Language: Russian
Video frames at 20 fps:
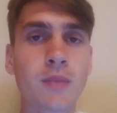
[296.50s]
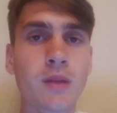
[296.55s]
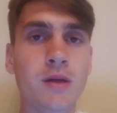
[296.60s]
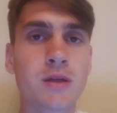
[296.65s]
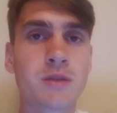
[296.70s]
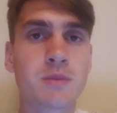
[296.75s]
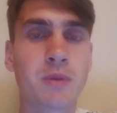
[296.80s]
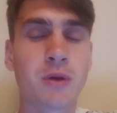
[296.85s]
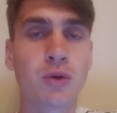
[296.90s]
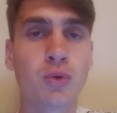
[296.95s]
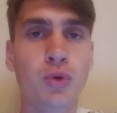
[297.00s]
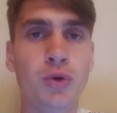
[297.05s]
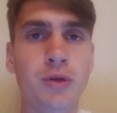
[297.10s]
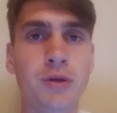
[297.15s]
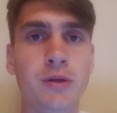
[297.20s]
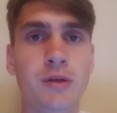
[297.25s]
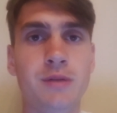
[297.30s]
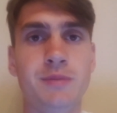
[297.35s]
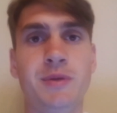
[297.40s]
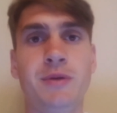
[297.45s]

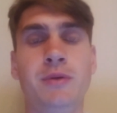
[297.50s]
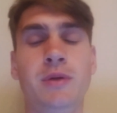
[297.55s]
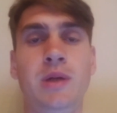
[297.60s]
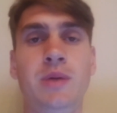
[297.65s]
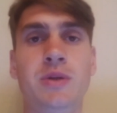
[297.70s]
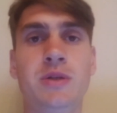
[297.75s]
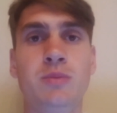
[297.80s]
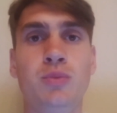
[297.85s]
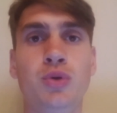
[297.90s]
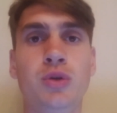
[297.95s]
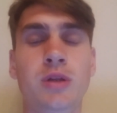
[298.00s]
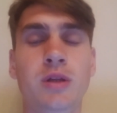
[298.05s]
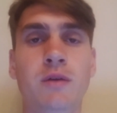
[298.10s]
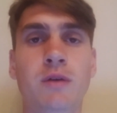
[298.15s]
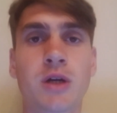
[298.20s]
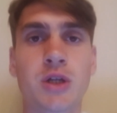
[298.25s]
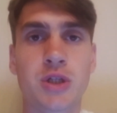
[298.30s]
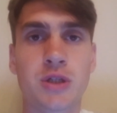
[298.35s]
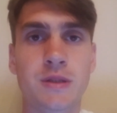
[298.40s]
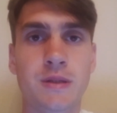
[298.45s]
спокойнее и справедливость будет на
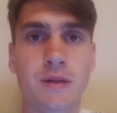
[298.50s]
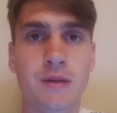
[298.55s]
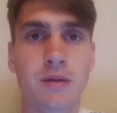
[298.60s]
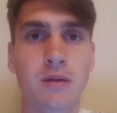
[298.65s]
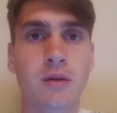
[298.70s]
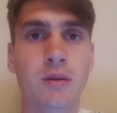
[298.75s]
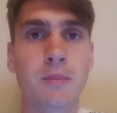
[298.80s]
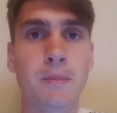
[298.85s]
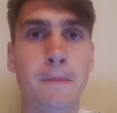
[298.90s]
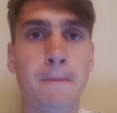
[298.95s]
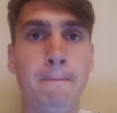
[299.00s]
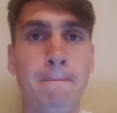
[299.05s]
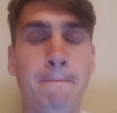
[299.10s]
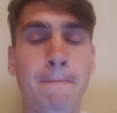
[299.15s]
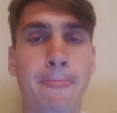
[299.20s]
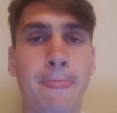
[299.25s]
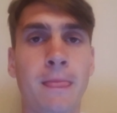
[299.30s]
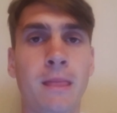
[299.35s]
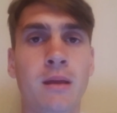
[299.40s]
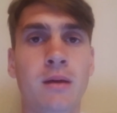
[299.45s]
вашей стороне.
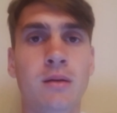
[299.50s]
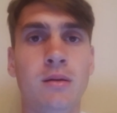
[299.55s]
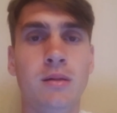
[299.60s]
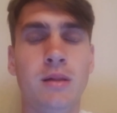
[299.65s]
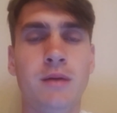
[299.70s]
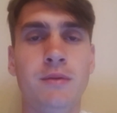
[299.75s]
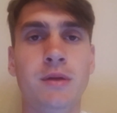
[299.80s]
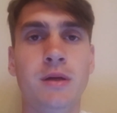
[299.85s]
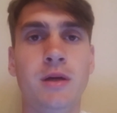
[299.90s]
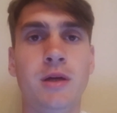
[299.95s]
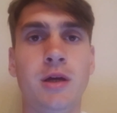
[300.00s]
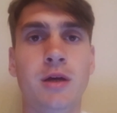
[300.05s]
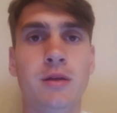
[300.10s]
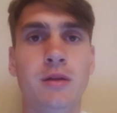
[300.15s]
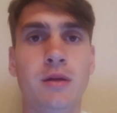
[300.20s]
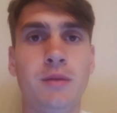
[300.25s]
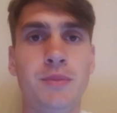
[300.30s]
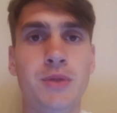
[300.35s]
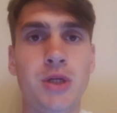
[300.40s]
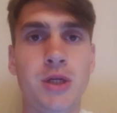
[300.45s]
Главное
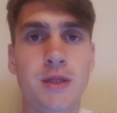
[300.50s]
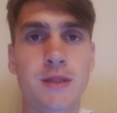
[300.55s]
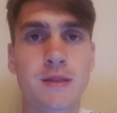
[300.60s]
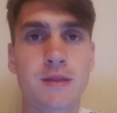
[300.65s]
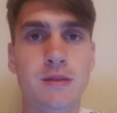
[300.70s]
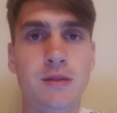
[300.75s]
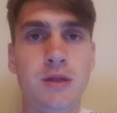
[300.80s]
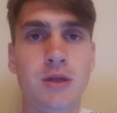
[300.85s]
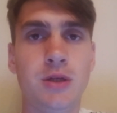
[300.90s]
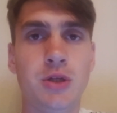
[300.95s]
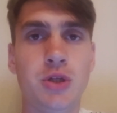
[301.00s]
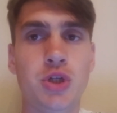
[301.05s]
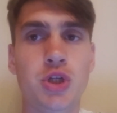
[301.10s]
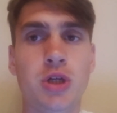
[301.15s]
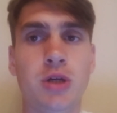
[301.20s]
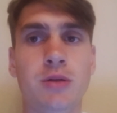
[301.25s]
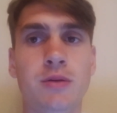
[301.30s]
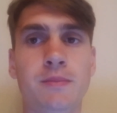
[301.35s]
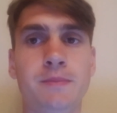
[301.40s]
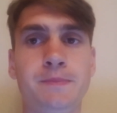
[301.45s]
корректно общаться, не
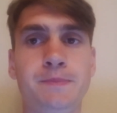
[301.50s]
кричать.